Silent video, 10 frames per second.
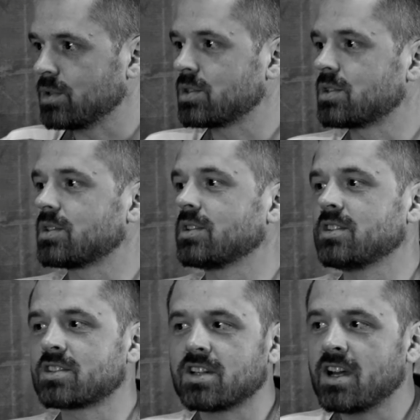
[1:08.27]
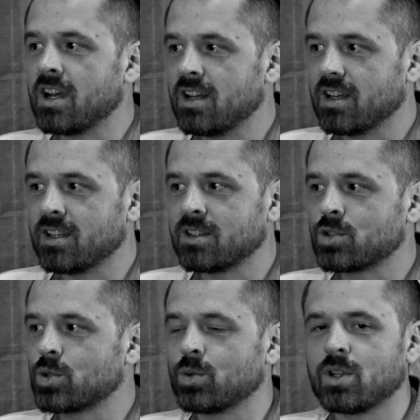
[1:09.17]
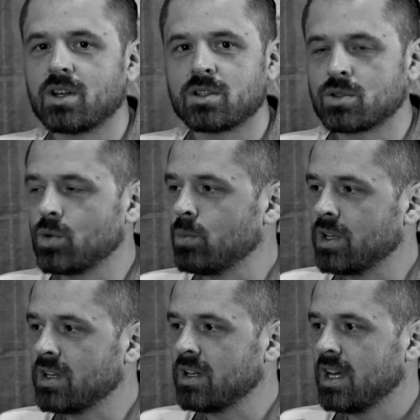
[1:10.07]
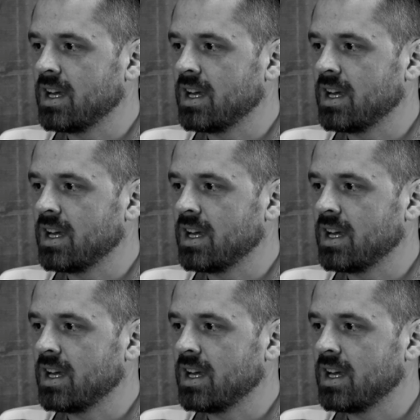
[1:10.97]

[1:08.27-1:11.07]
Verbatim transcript: То есть Израиль – это что-то особое,